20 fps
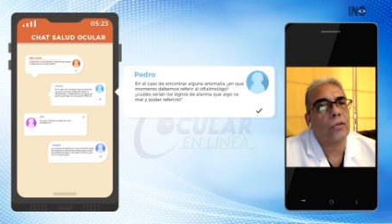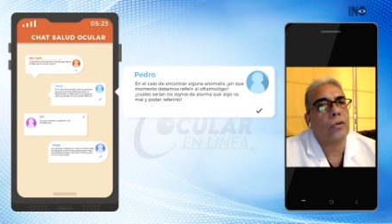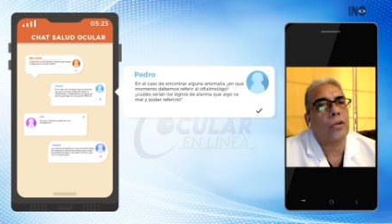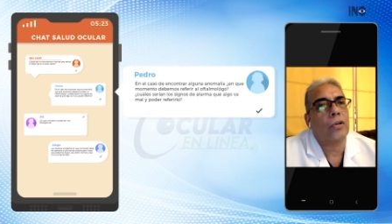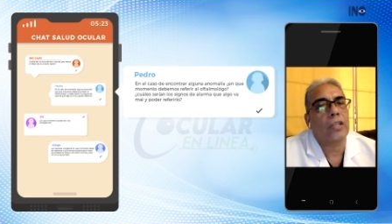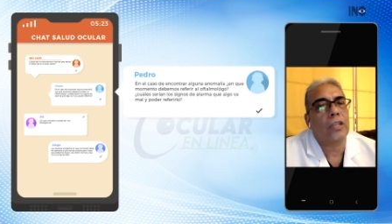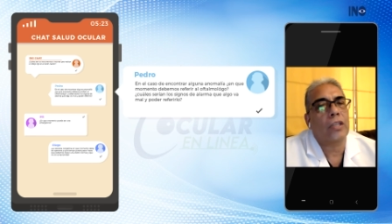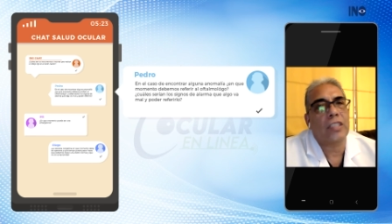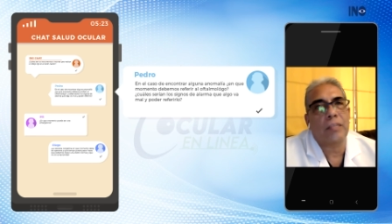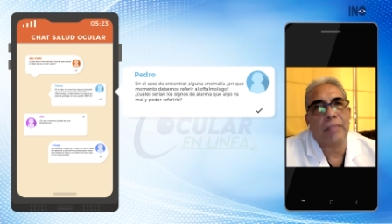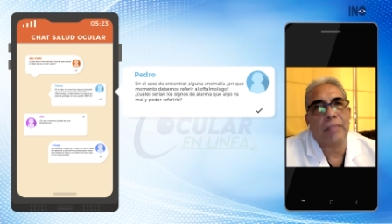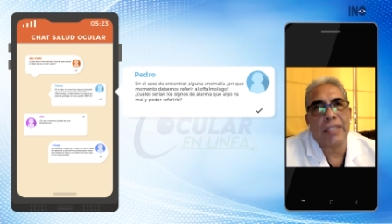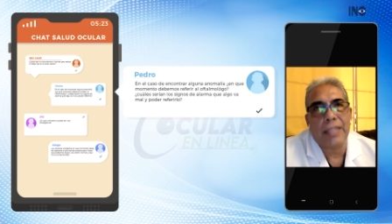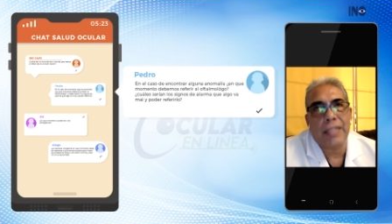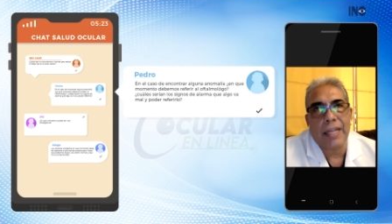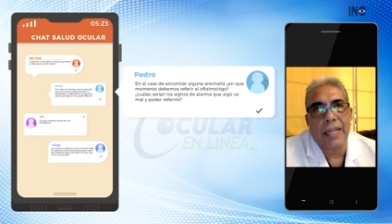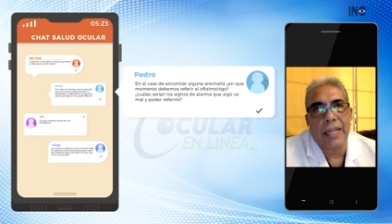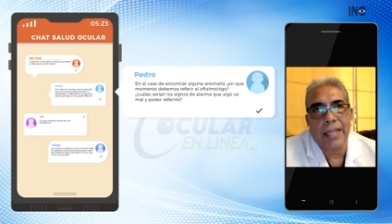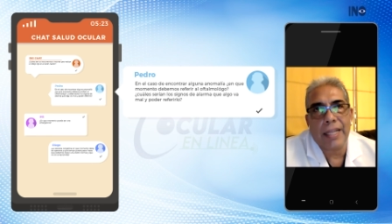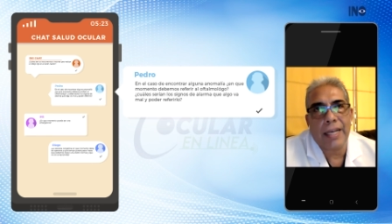todas las
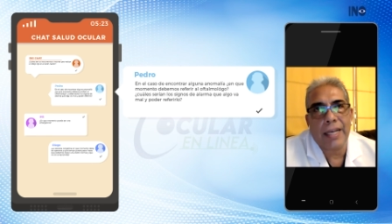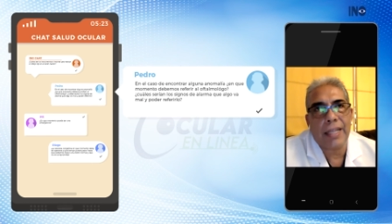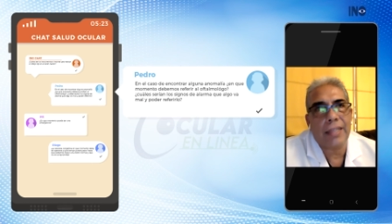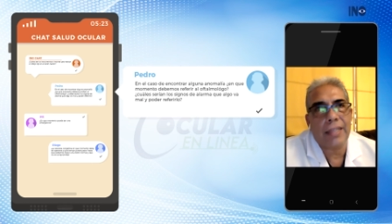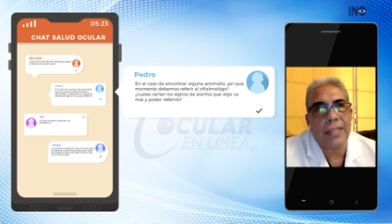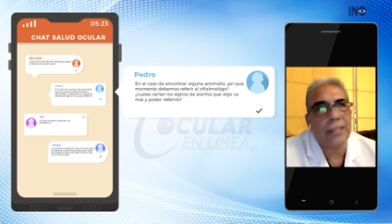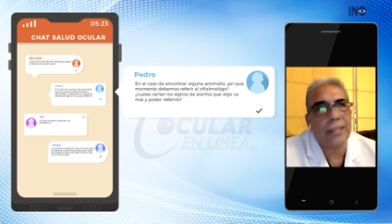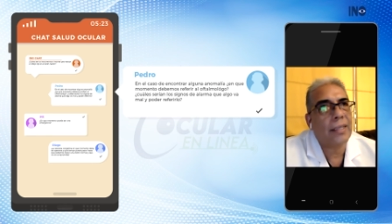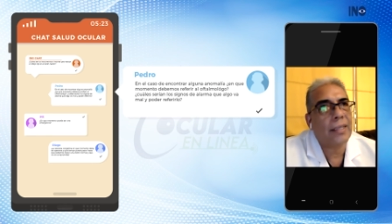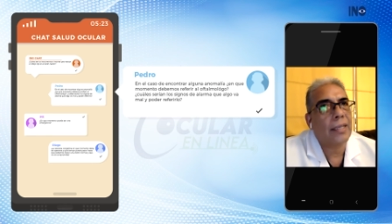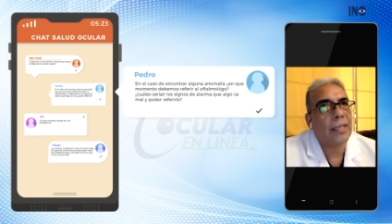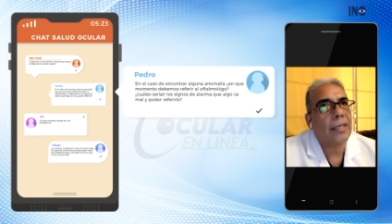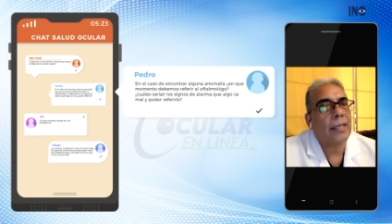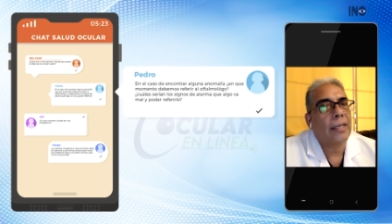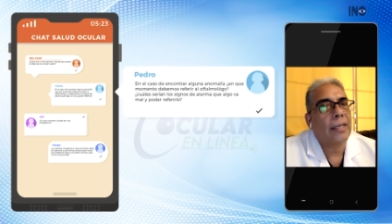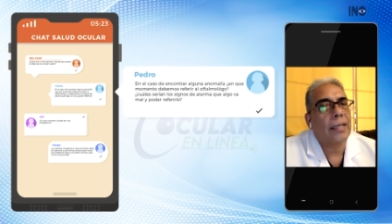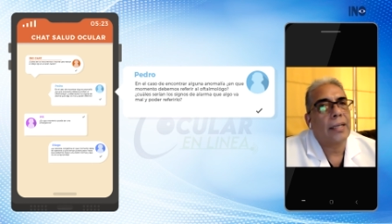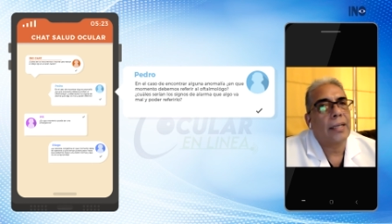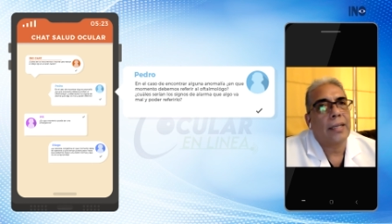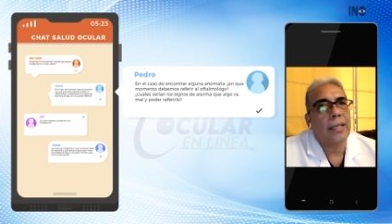especialidades.
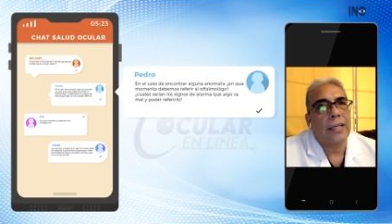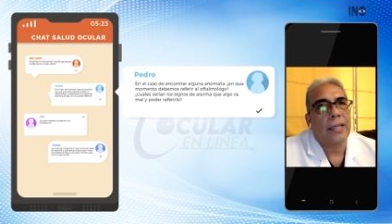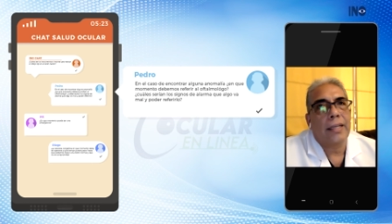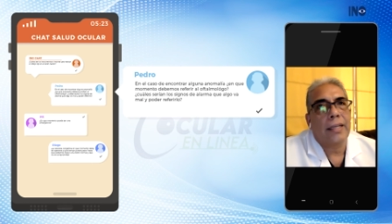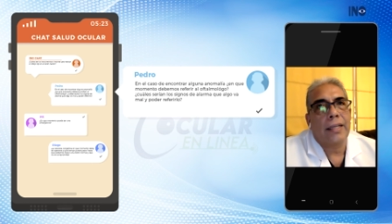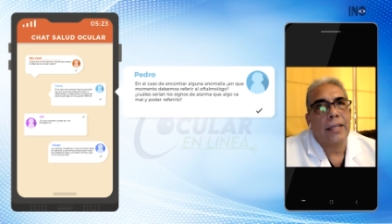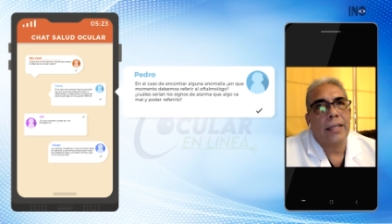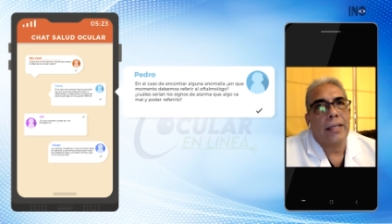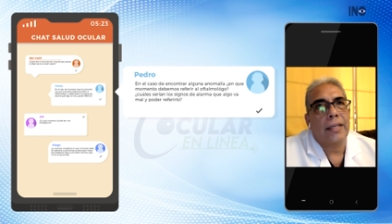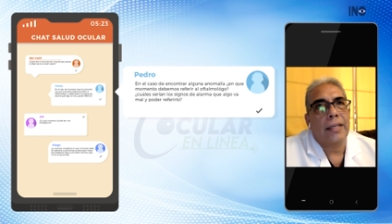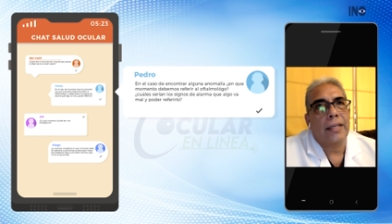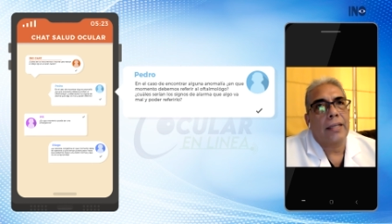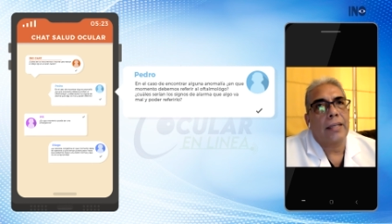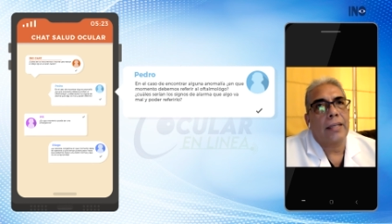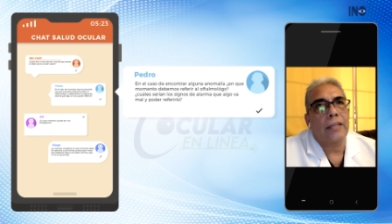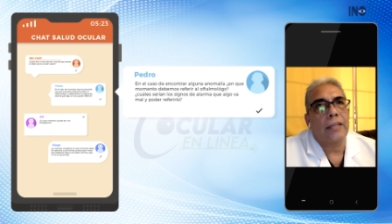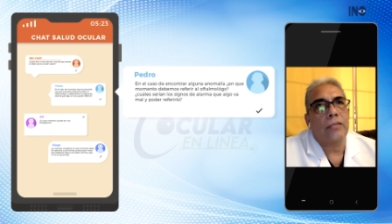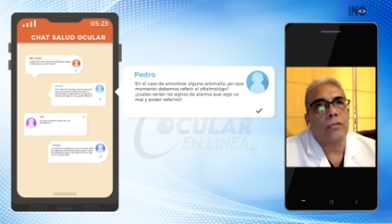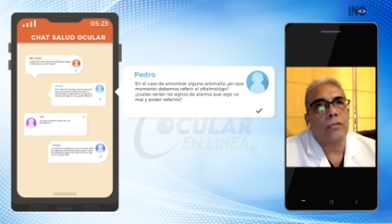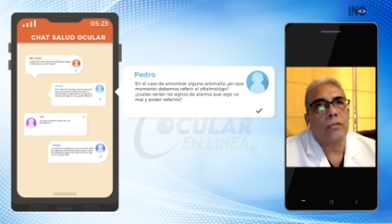
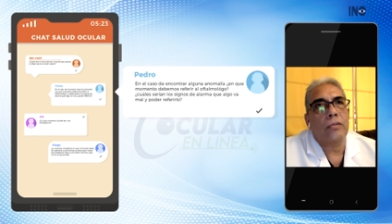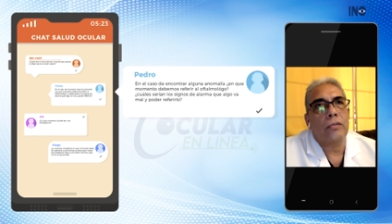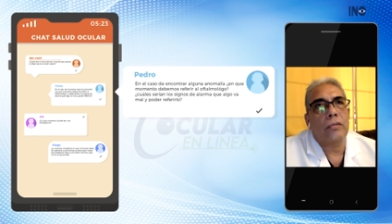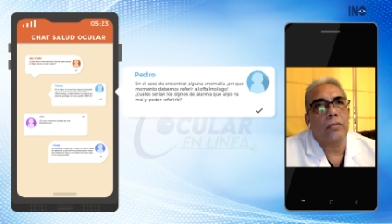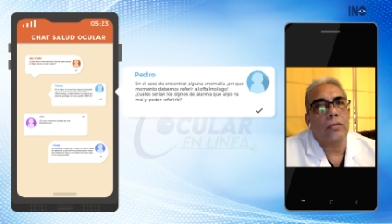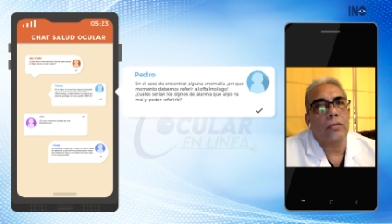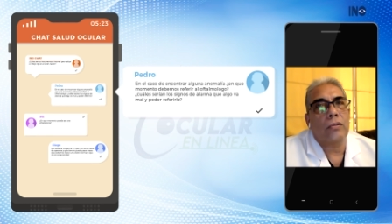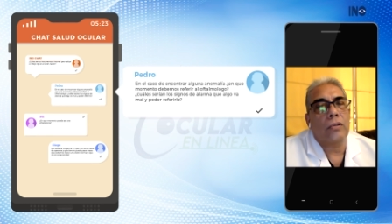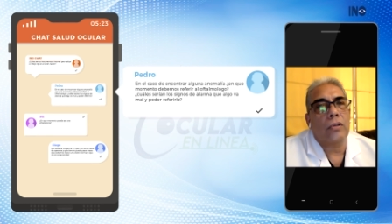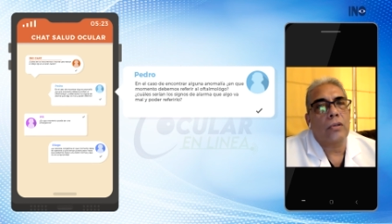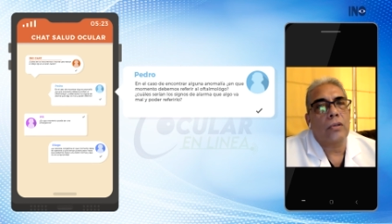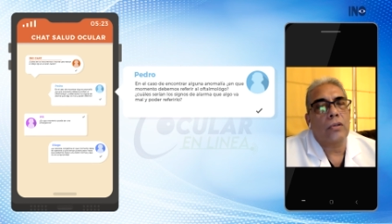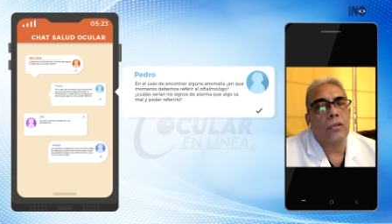Es un,